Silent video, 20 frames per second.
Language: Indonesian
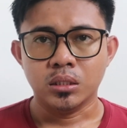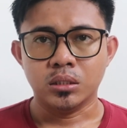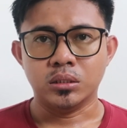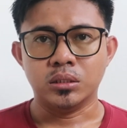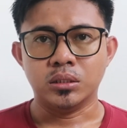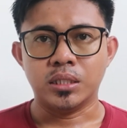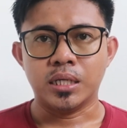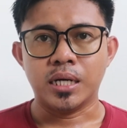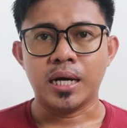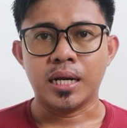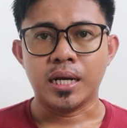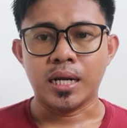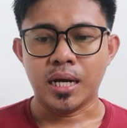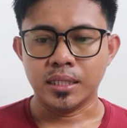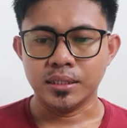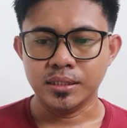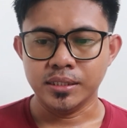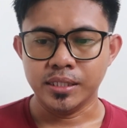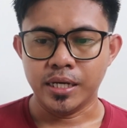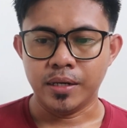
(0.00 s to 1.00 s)
e, negara
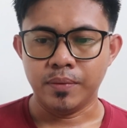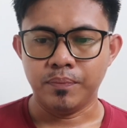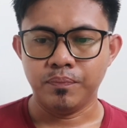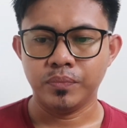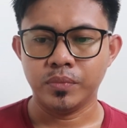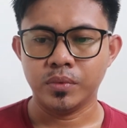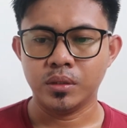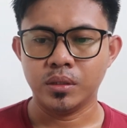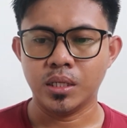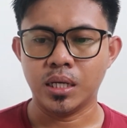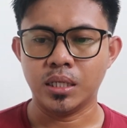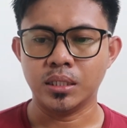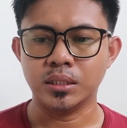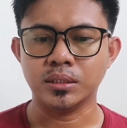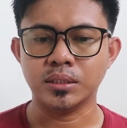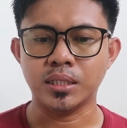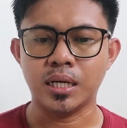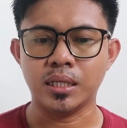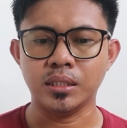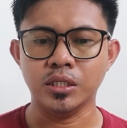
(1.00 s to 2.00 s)
Asia
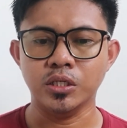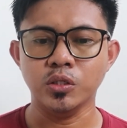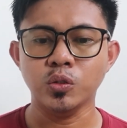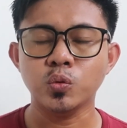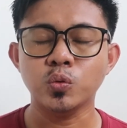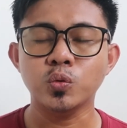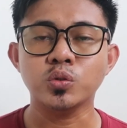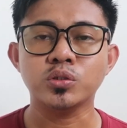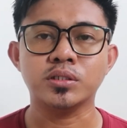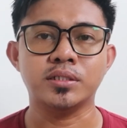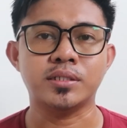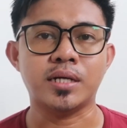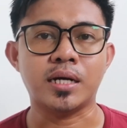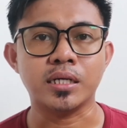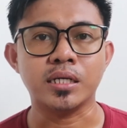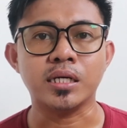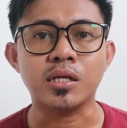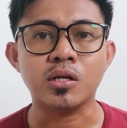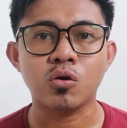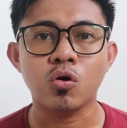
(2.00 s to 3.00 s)
dan saat itu
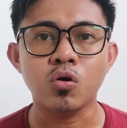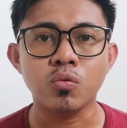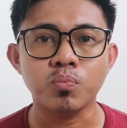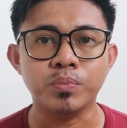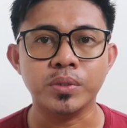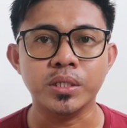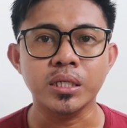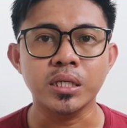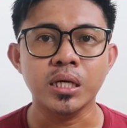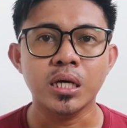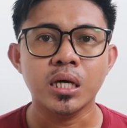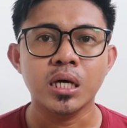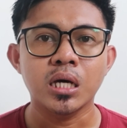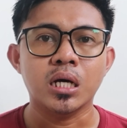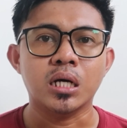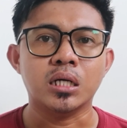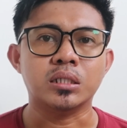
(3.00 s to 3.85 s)
secangkir kopi